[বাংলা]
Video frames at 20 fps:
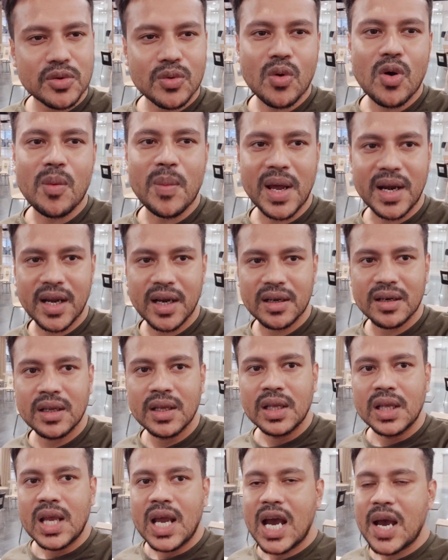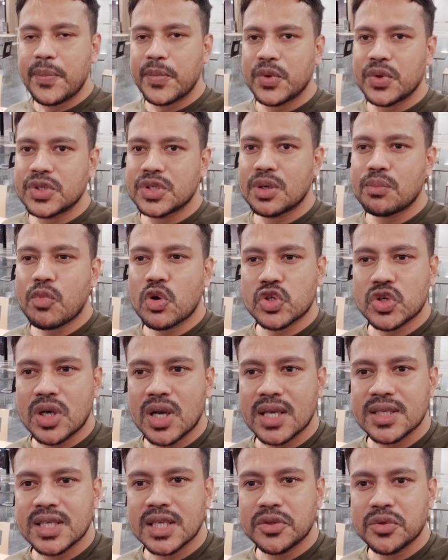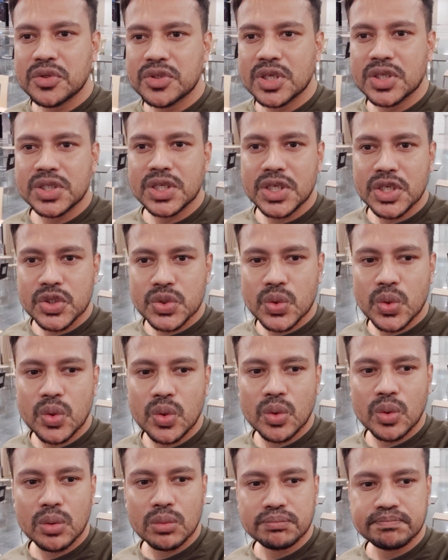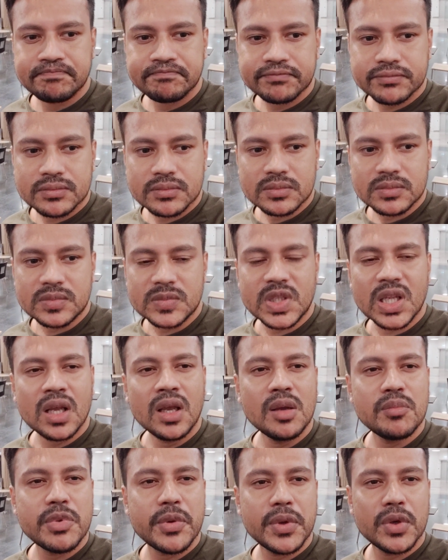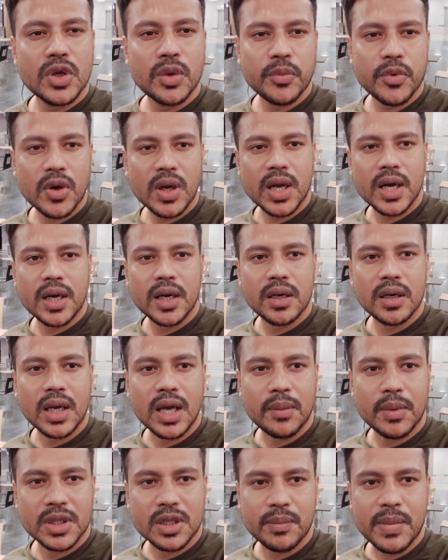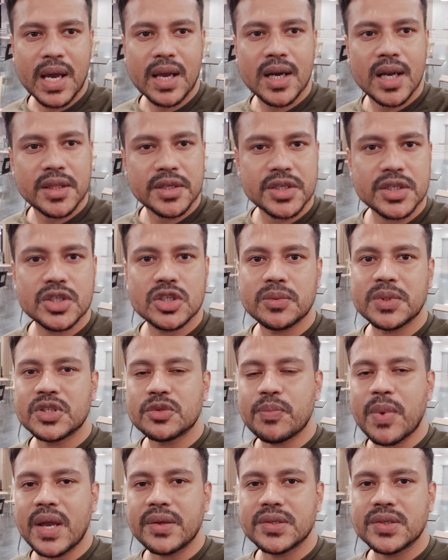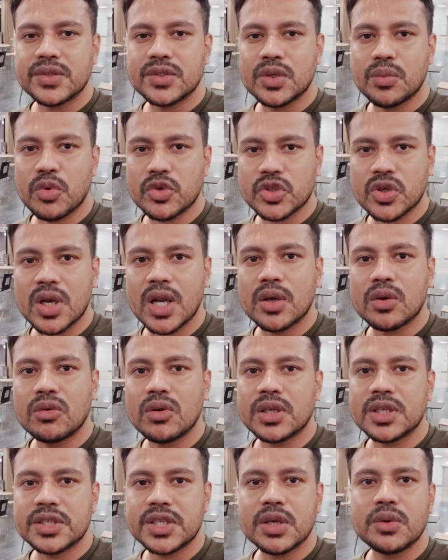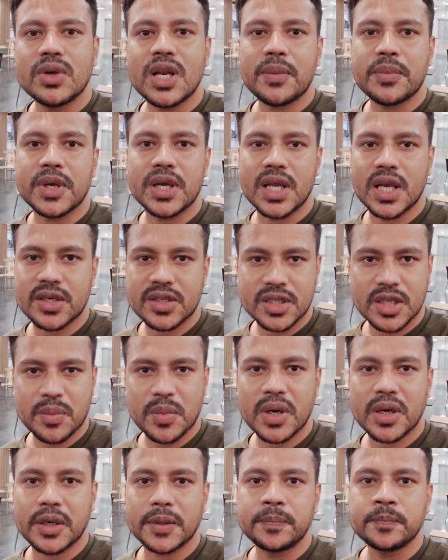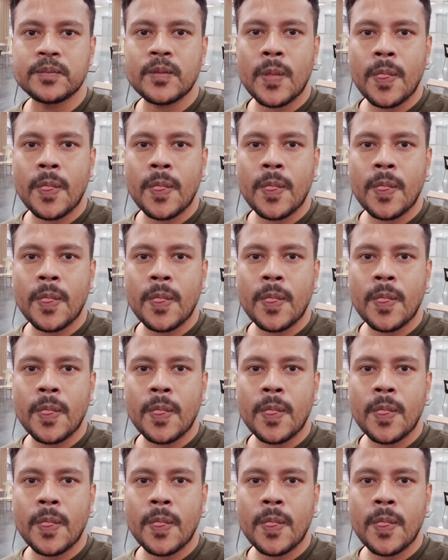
একটু কম আনেন আপনি যে মশলা জাতীয় যে জিনিসগুলো বিভিন্ন প্রকারের আমাদের বাংলাদেশি যেভাবে স্পাইসেস যে মশলাগুলো সেগুলো আপনি নিয়ে আসতে পারেন